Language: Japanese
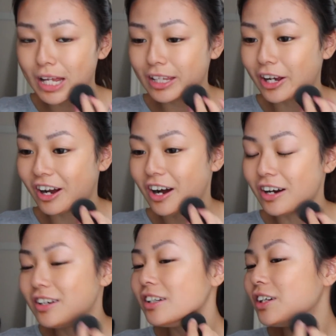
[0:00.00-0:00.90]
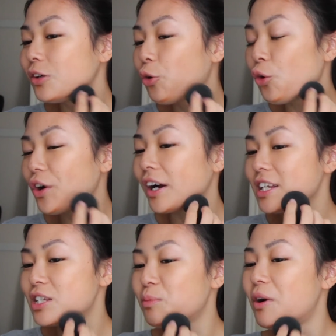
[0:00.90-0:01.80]
なんでか声が
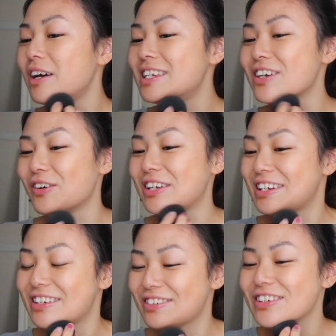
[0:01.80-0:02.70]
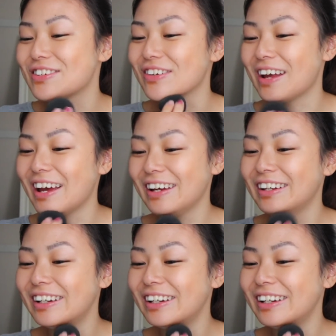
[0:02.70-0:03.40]
いつも以上に低いのね